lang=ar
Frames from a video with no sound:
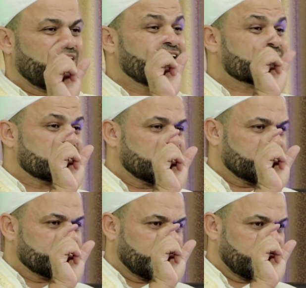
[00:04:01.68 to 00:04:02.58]

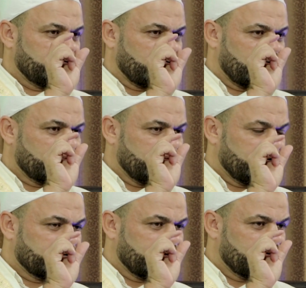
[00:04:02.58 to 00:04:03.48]
الإسلام هي هذه
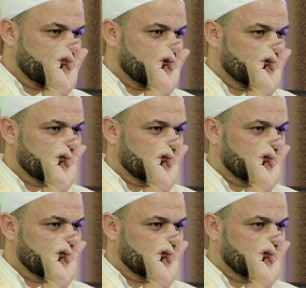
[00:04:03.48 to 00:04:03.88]
الكلمة